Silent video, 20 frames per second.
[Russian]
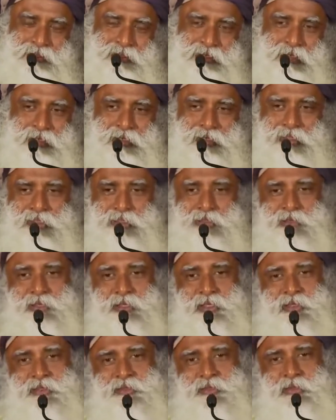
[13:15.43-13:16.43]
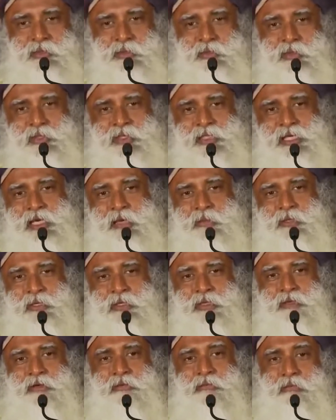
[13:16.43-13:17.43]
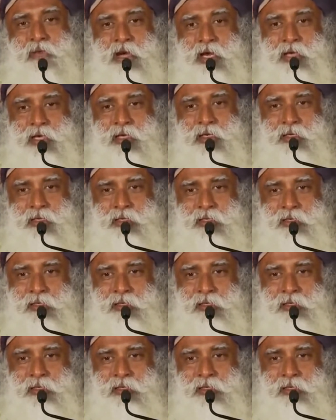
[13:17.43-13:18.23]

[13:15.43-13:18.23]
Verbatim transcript: Вы хотя бы насладитесь тем, что происходит у вас в уме,